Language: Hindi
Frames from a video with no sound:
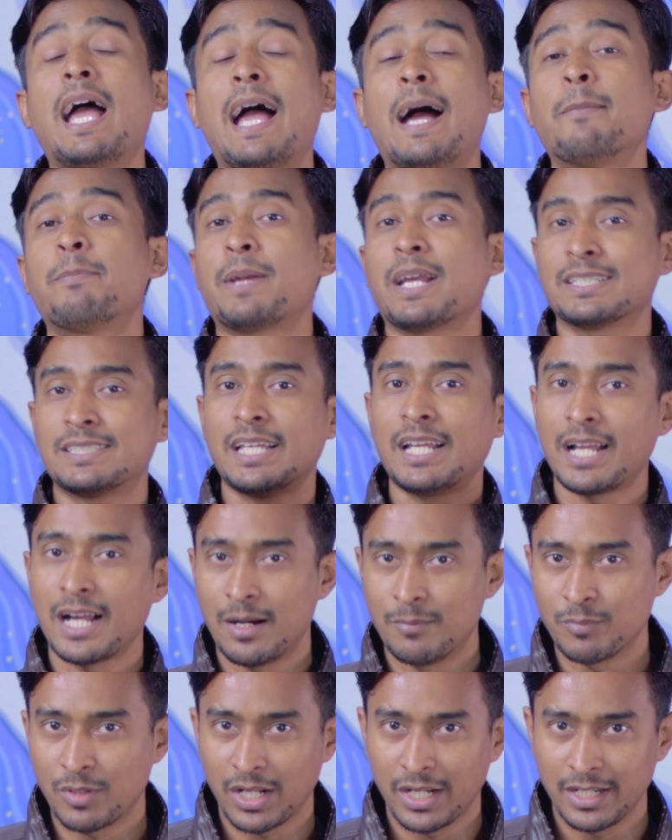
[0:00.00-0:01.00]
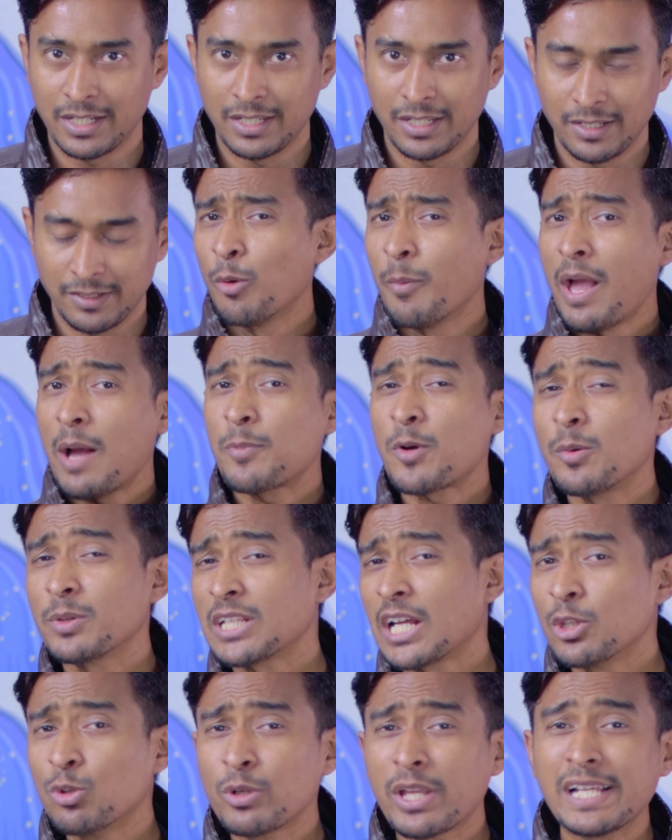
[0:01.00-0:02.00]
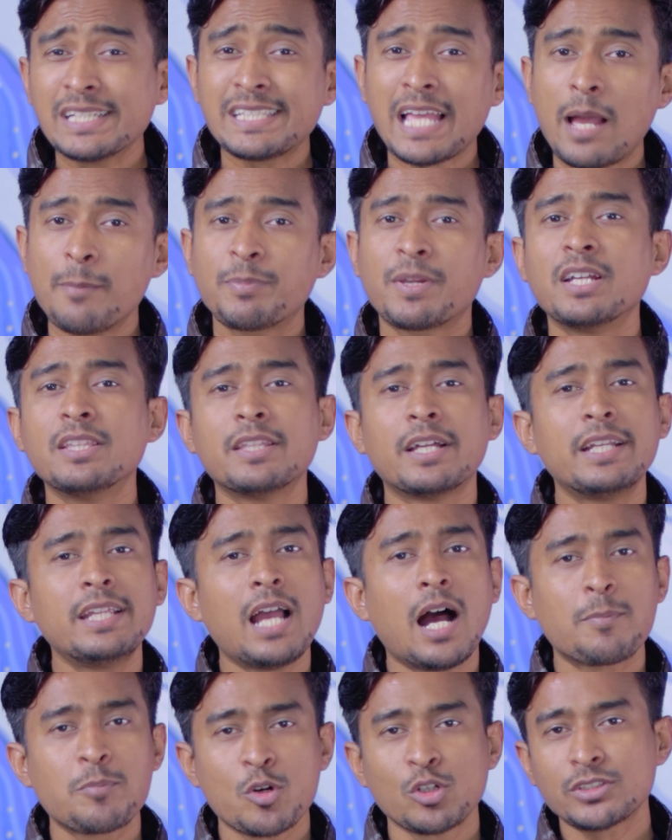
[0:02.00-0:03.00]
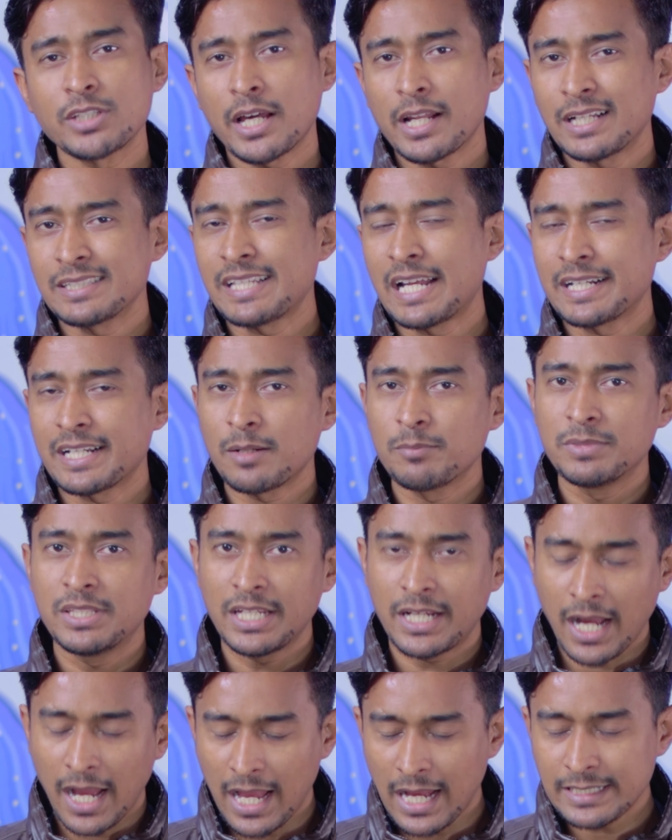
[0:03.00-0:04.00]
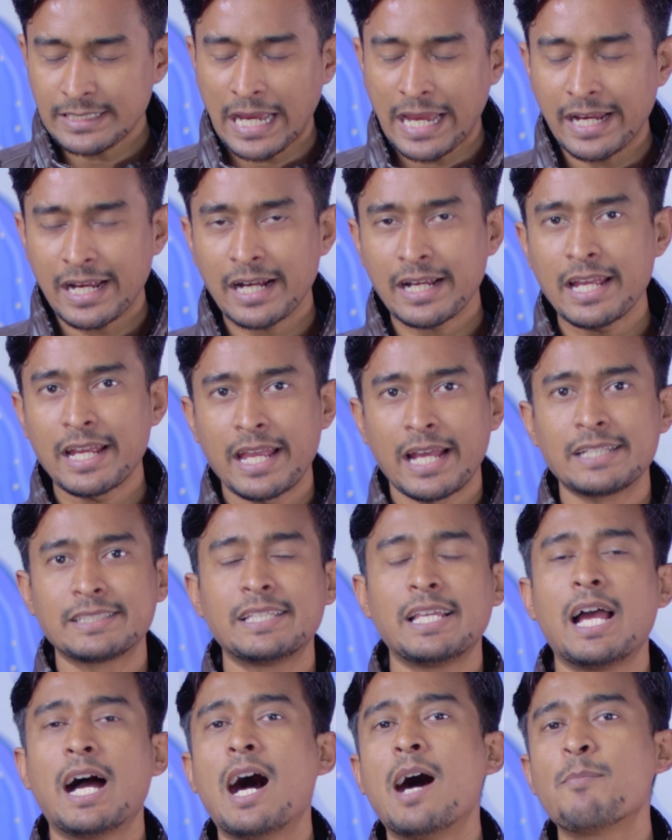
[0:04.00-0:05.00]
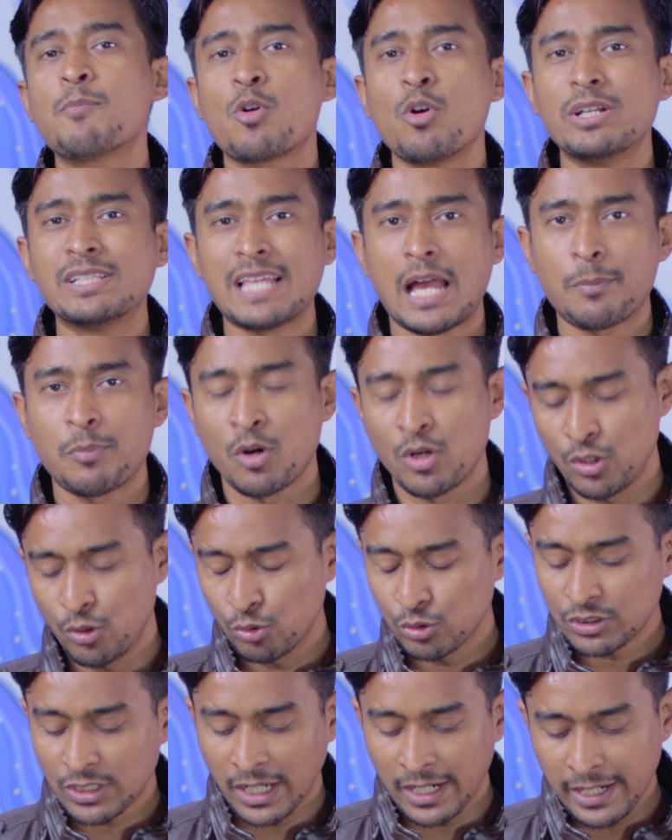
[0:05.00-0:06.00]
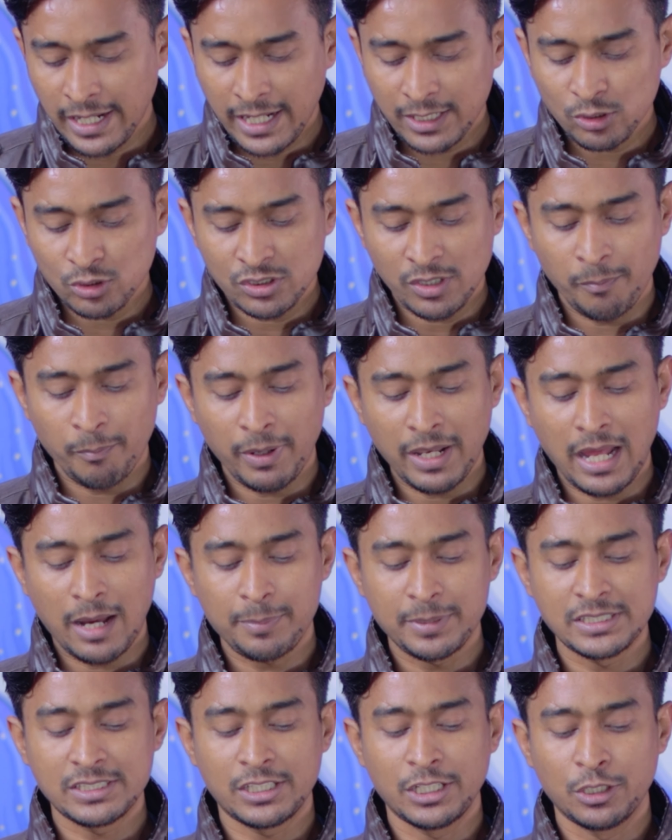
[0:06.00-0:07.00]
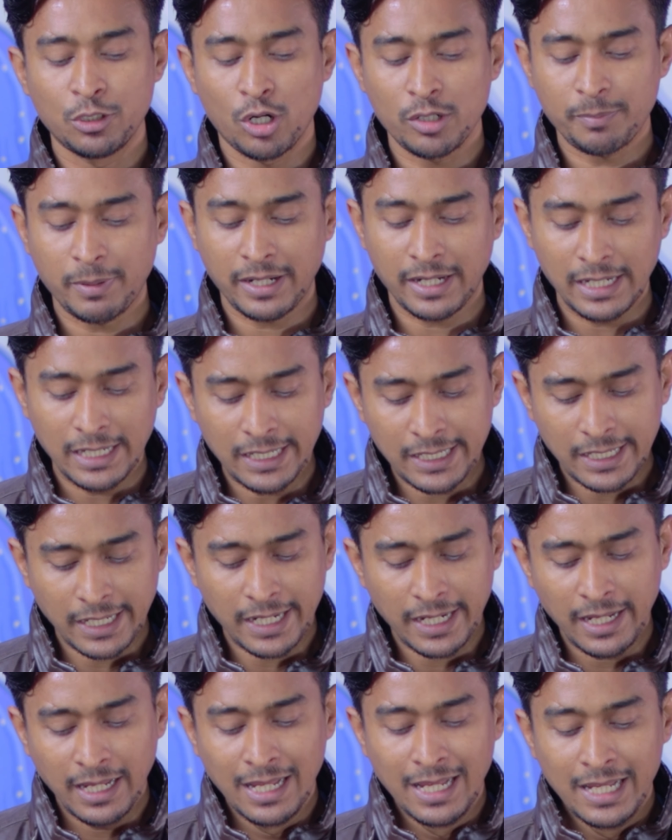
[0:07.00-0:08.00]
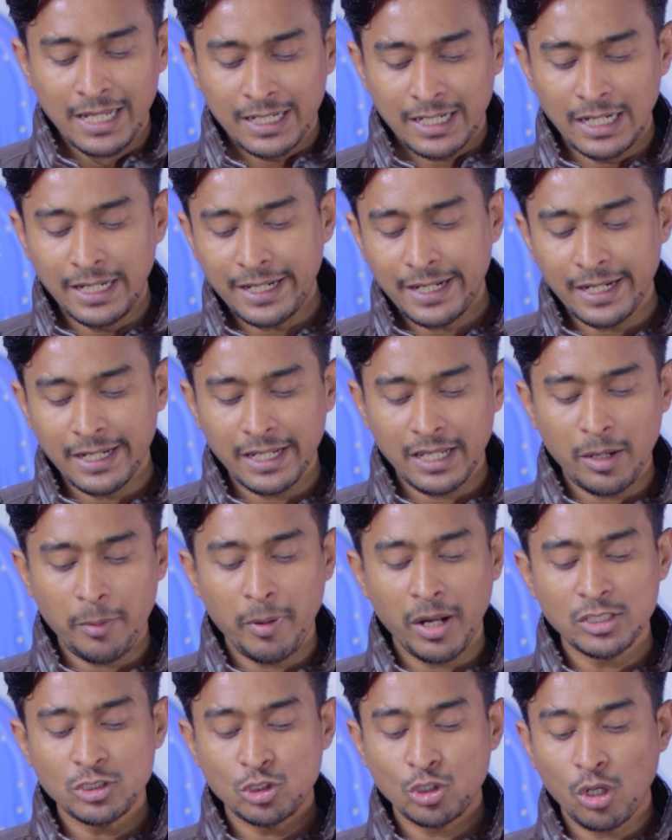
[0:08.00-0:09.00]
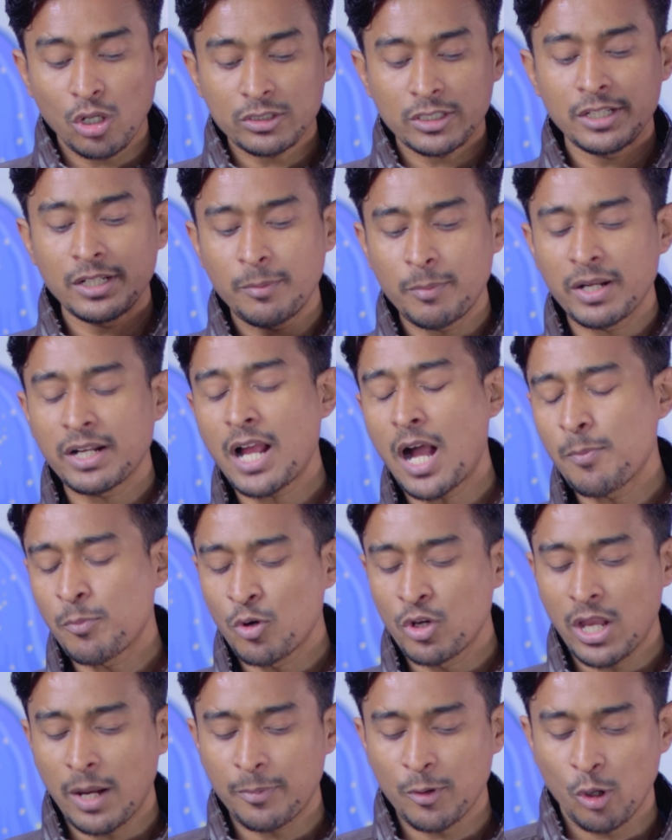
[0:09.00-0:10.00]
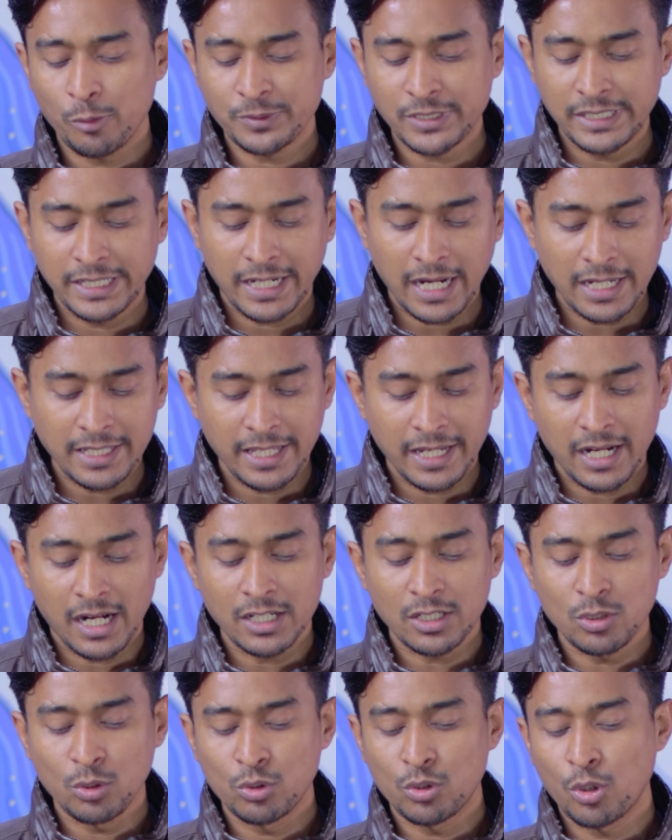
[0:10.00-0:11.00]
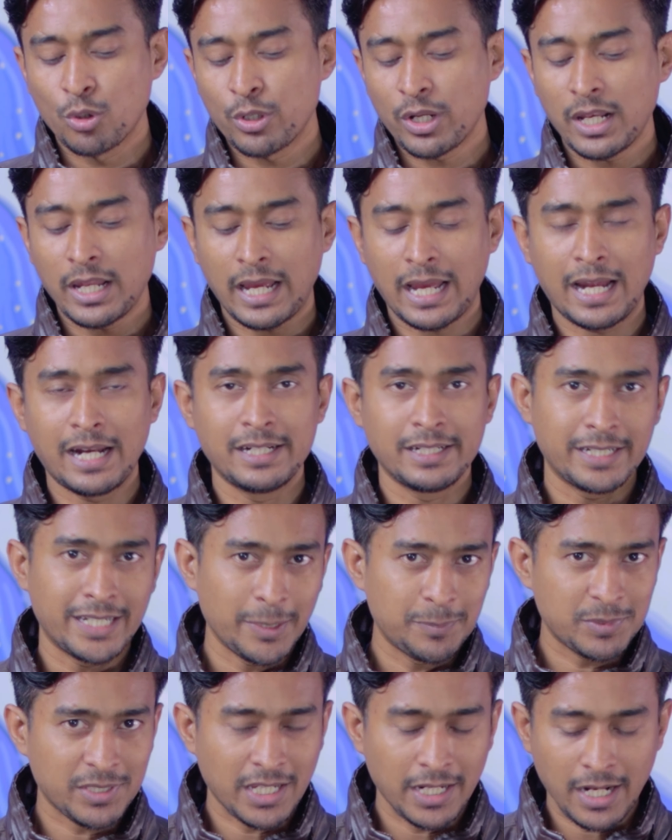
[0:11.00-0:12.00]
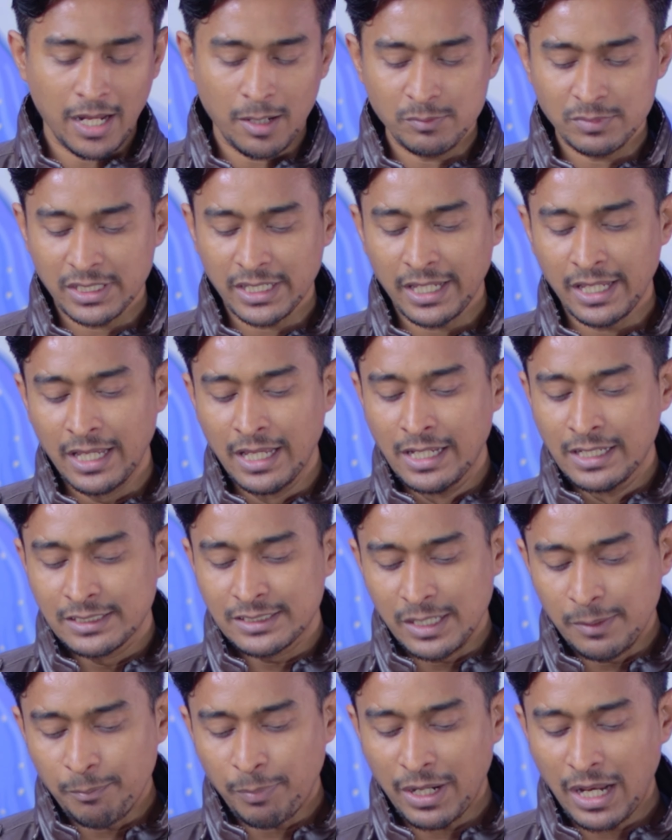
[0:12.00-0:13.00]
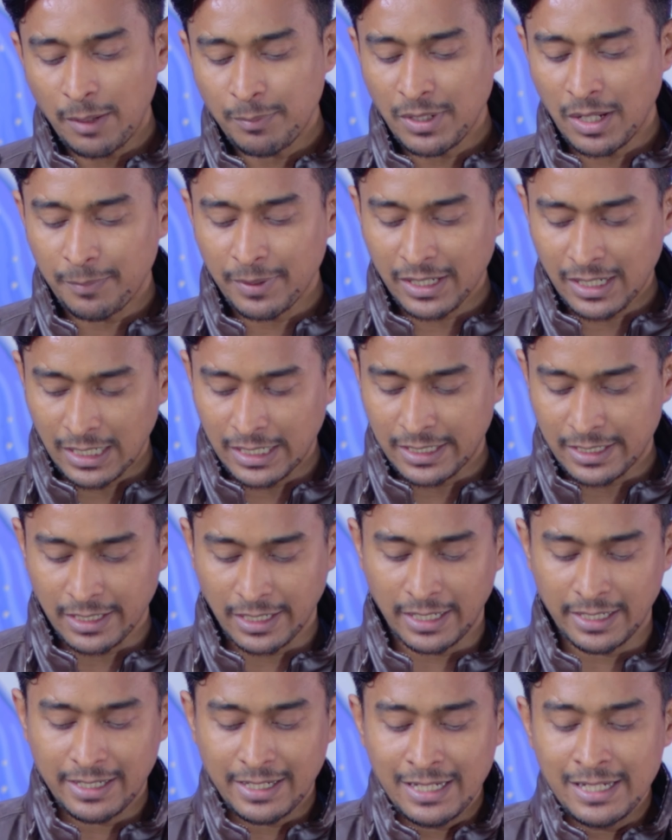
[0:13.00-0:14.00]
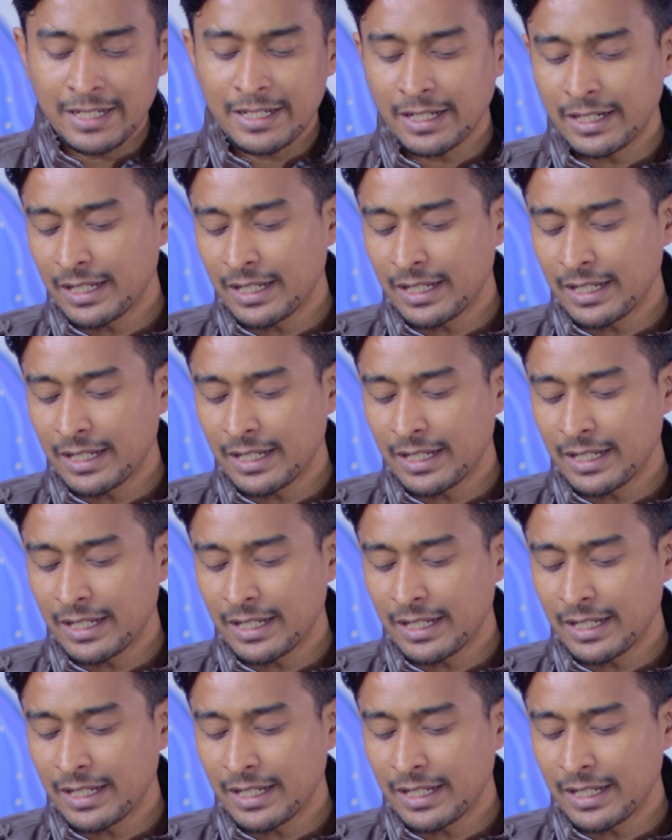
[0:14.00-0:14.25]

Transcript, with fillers: ऐप कैसे काम करेगी तो मैं आपको बता दूं कि इस ऐप के अंदर ही आपको सारा सेटअप दिखाया जाएगा कि कैसे आपको इस ऐप को यूज करना है तो सिंपल आप इस तीन डॉट पर क्लिक करें क्लिक करने के बाद चौथे नंबर का आपको यहाँ पर ऑप्शन दिखाई देगा ट्यूटोरियल एंड टिप्स के नाम से सिंपल आप यहाँ पर क्लिक करें क्लिक